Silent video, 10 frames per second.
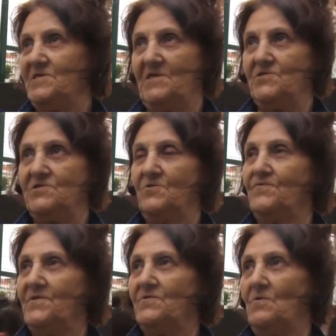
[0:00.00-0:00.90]
mesela
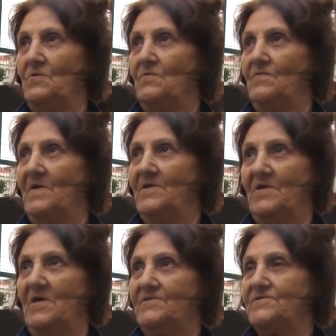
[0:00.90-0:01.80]
şizofren oğlum var
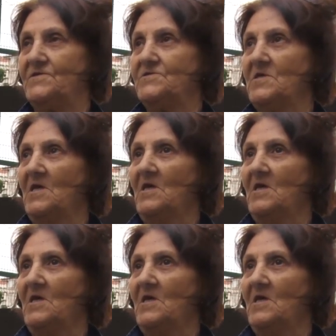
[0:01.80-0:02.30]
rahatsız.